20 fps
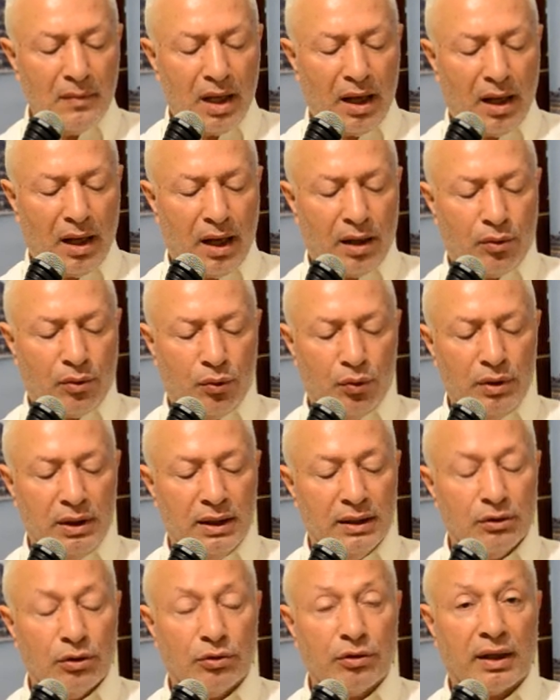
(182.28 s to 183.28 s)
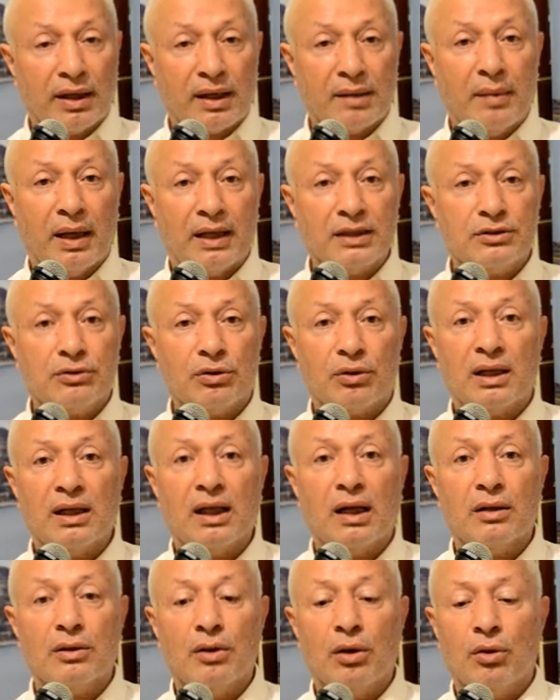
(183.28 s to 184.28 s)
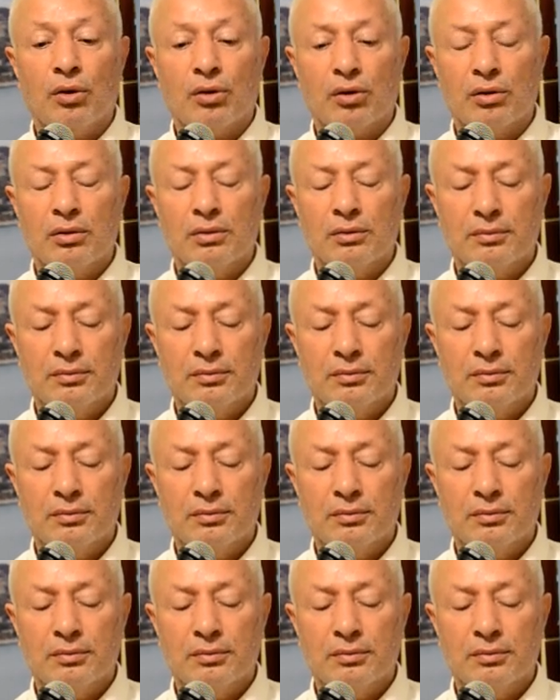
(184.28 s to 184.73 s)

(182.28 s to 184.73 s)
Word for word: a cui non è rimasto che l'alloro.